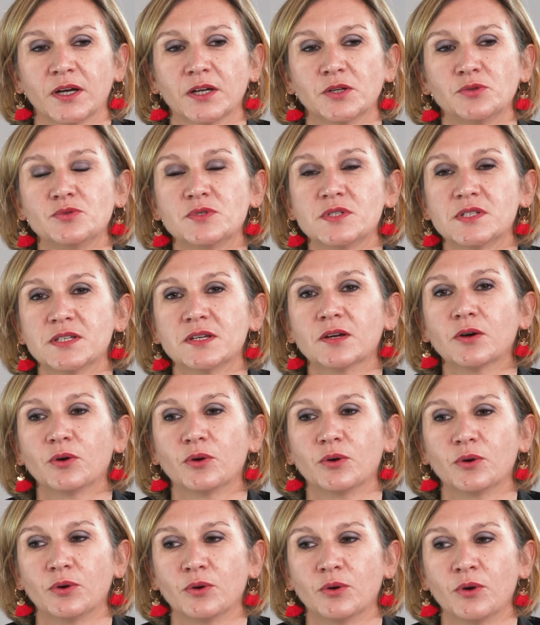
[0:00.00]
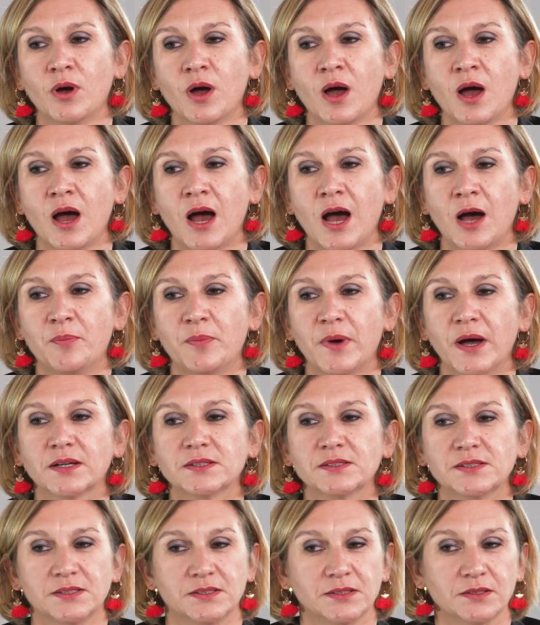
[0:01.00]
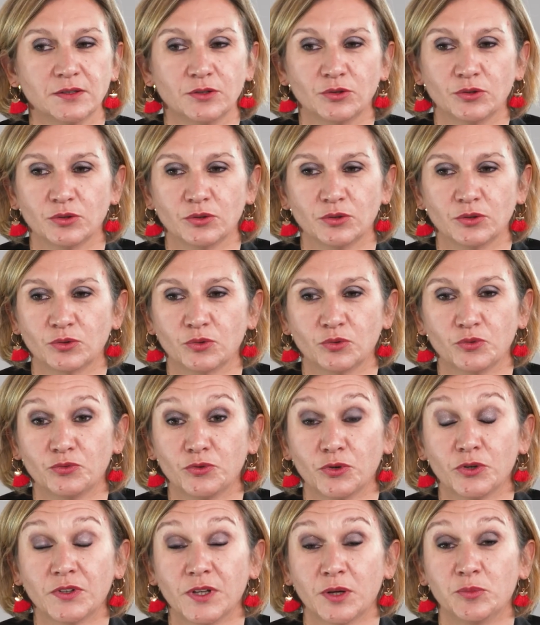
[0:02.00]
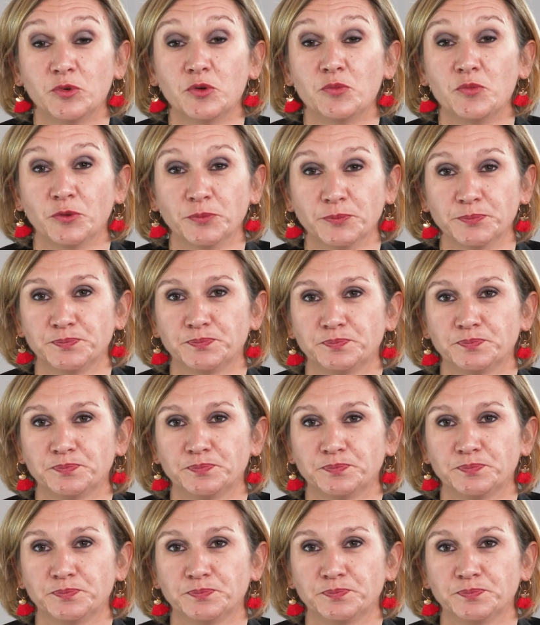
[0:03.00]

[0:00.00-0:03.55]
réussir euh, à partir confortablement.